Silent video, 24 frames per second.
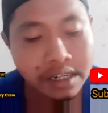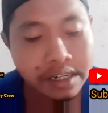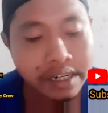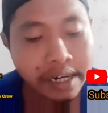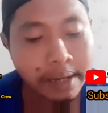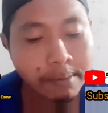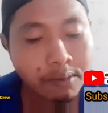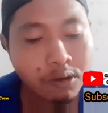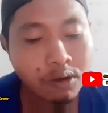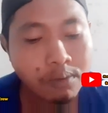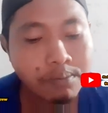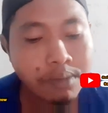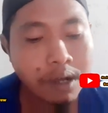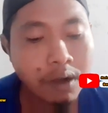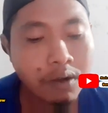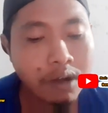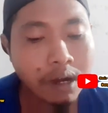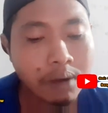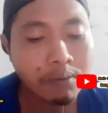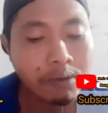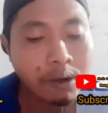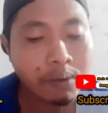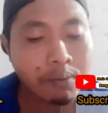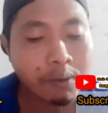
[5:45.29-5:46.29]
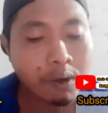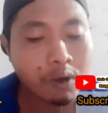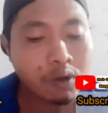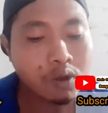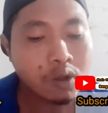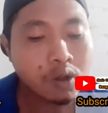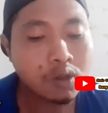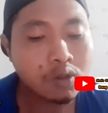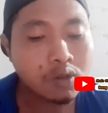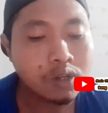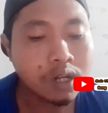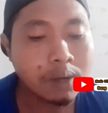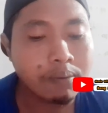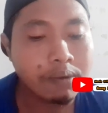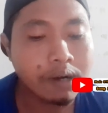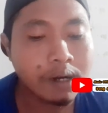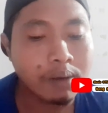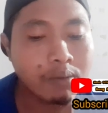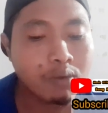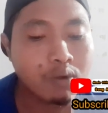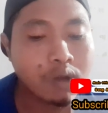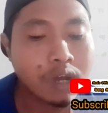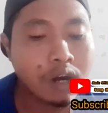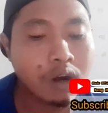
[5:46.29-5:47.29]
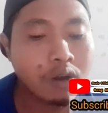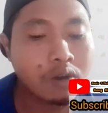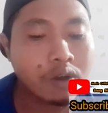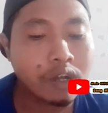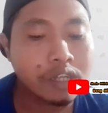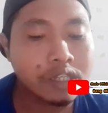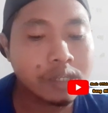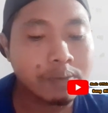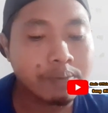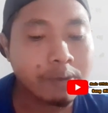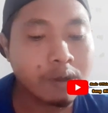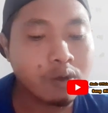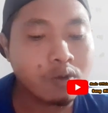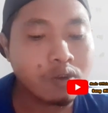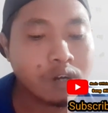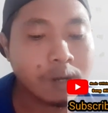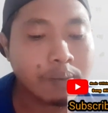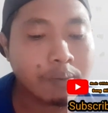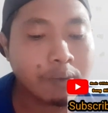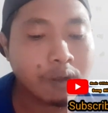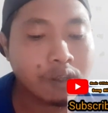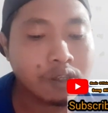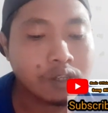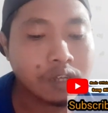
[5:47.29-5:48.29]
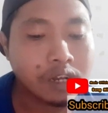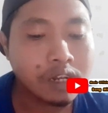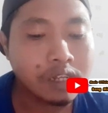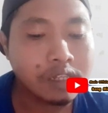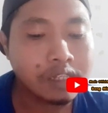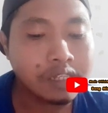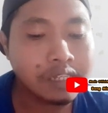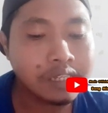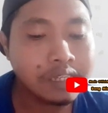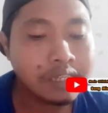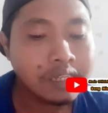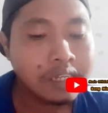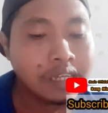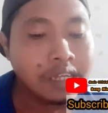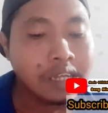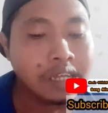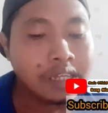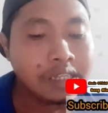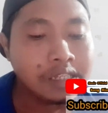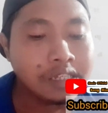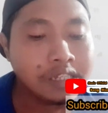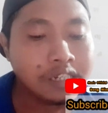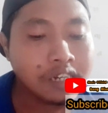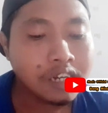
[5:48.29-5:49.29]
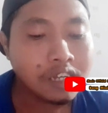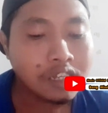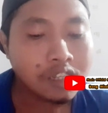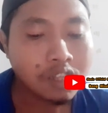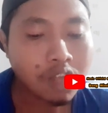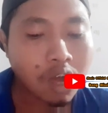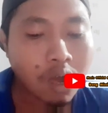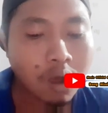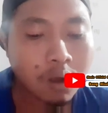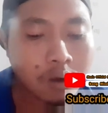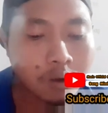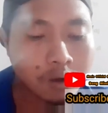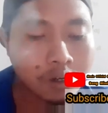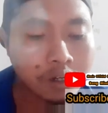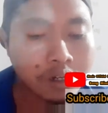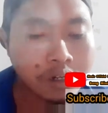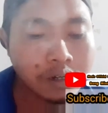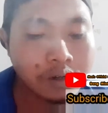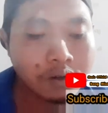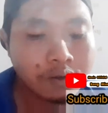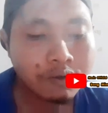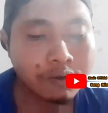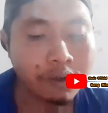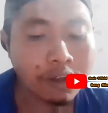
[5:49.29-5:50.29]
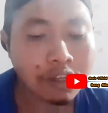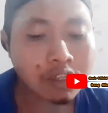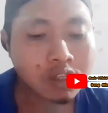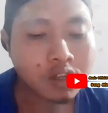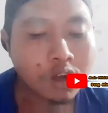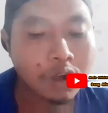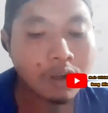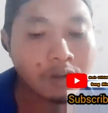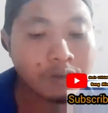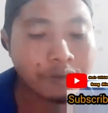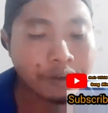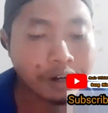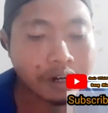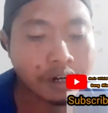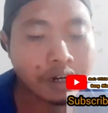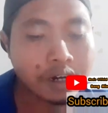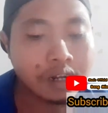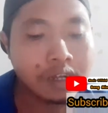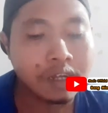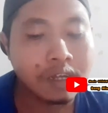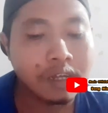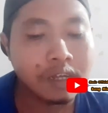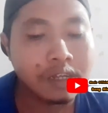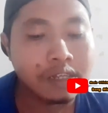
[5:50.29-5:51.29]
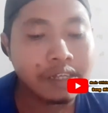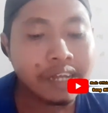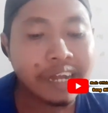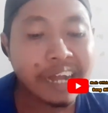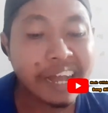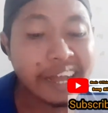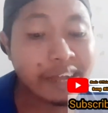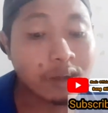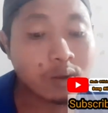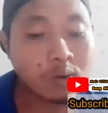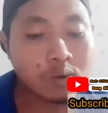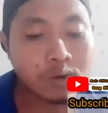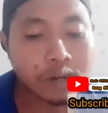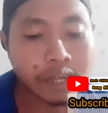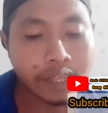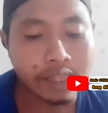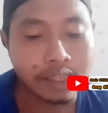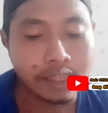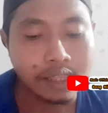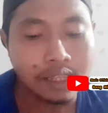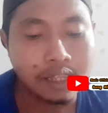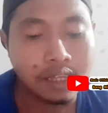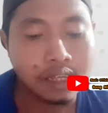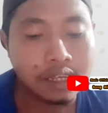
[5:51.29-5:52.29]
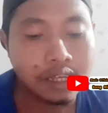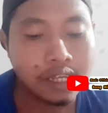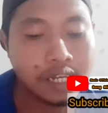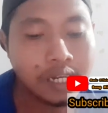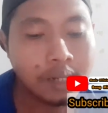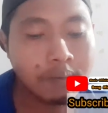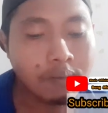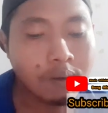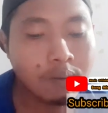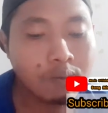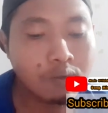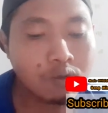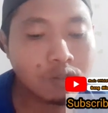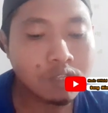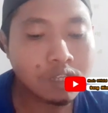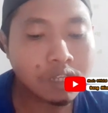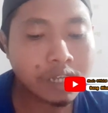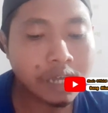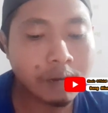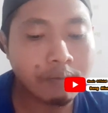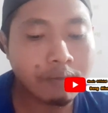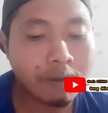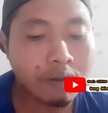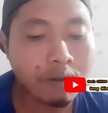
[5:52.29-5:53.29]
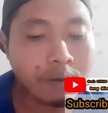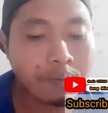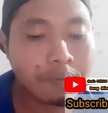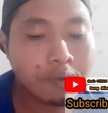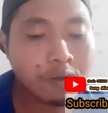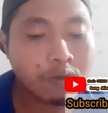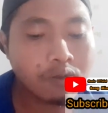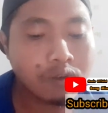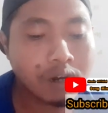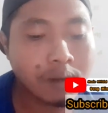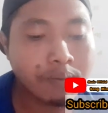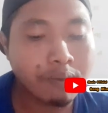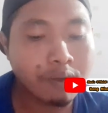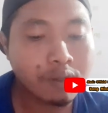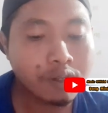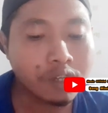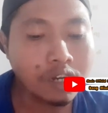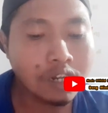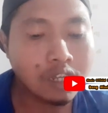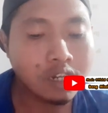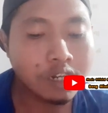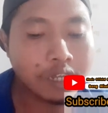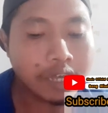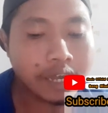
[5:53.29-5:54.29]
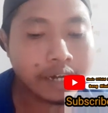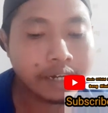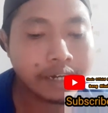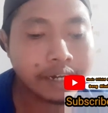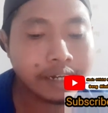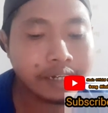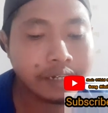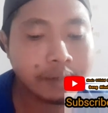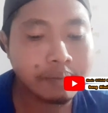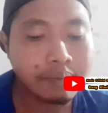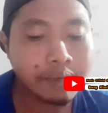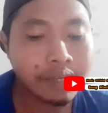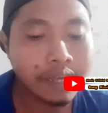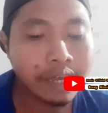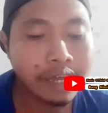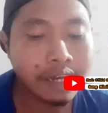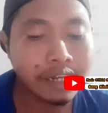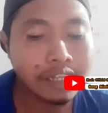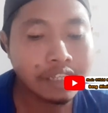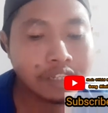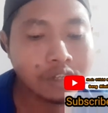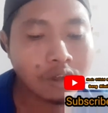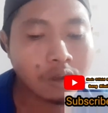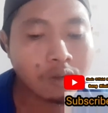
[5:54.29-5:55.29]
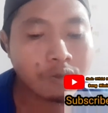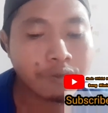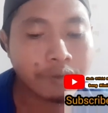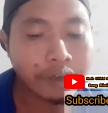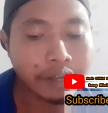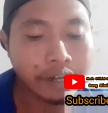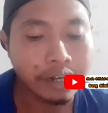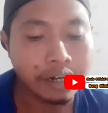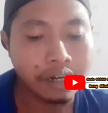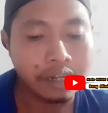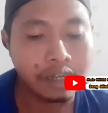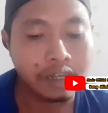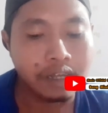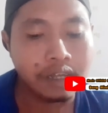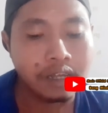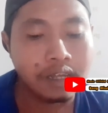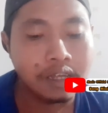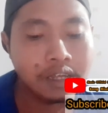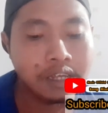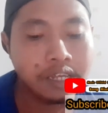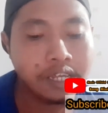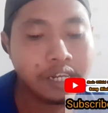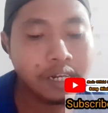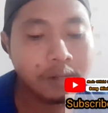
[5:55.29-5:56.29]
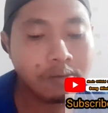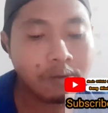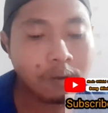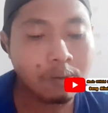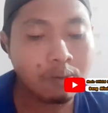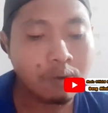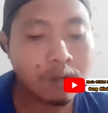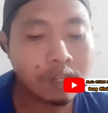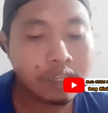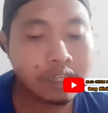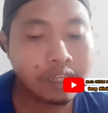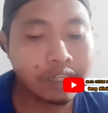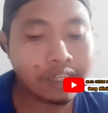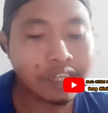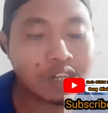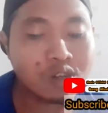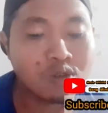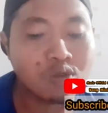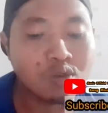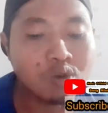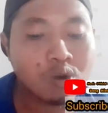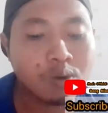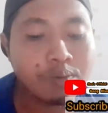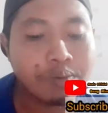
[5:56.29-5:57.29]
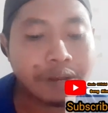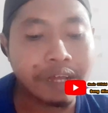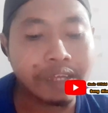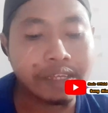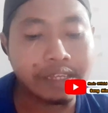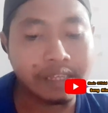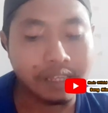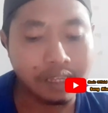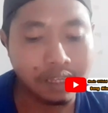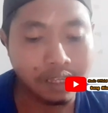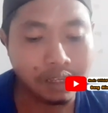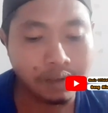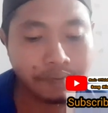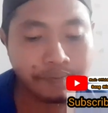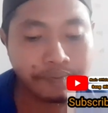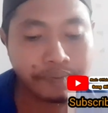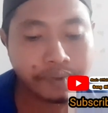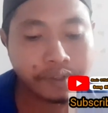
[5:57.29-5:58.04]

Namun bawahan Wang Paujon sudah menemukan lokasi pengguna ponsel di Chinatown, Vancouver yang akurat. Ini membuktikan bahwa pengguna ponsel ini ada di pihak Li Shaofen. Ini membuat Yachen gugup lagi.